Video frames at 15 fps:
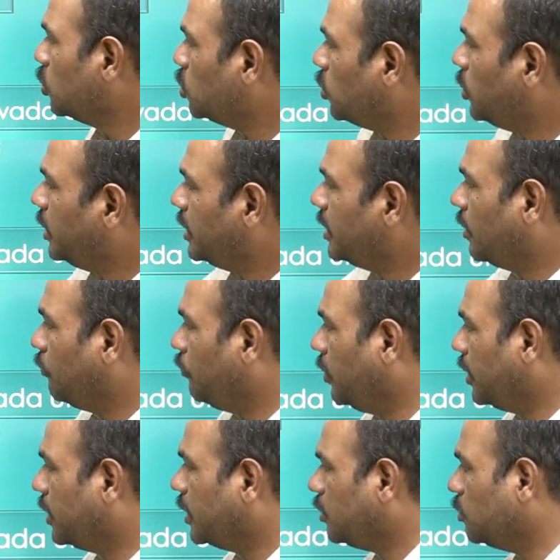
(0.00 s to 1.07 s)
सो इट इज़
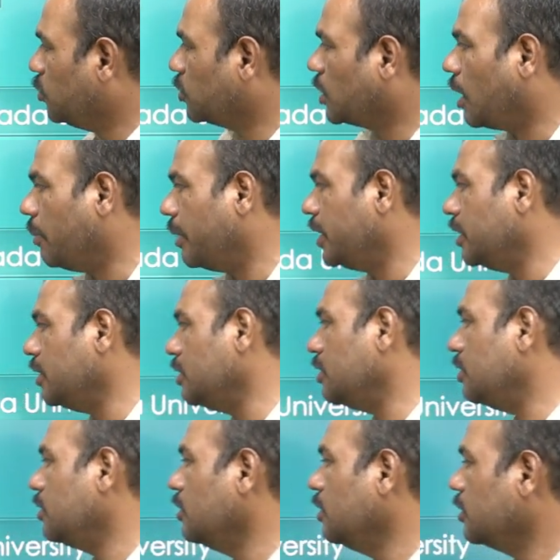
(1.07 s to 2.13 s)
एफिलेटेड टू
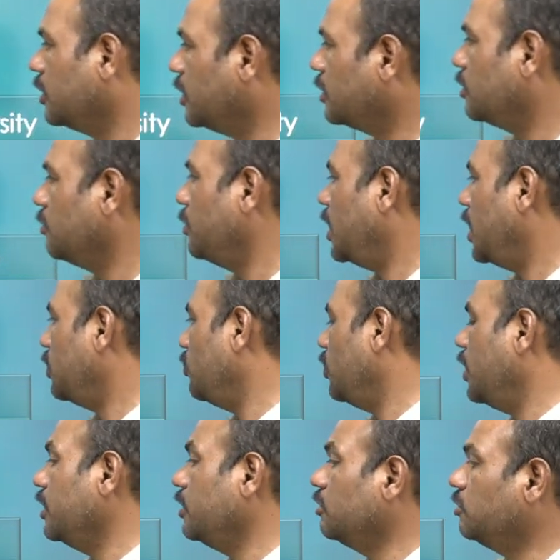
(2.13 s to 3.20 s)
रामानंद तीर्थ
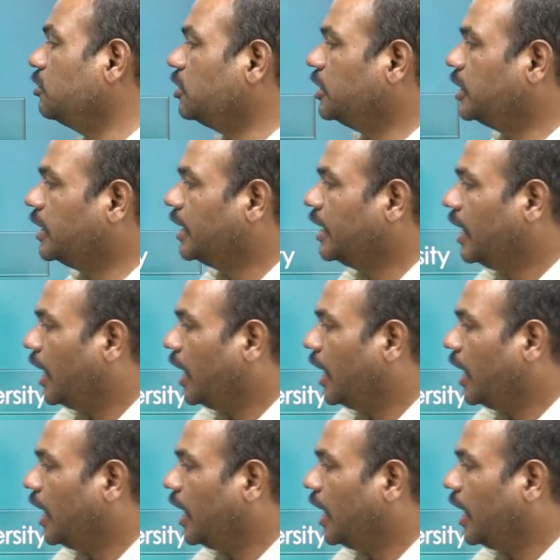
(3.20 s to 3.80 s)
मराठवाड़ा यूनिवर्सिटी